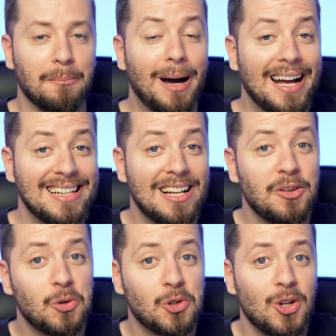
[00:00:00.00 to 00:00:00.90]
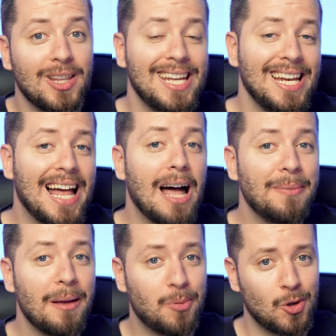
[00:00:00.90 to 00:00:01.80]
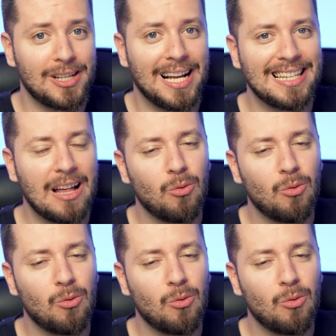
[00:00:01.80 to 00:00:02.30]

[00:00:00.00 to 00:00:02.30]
Va, es el turno de la app de podcast, la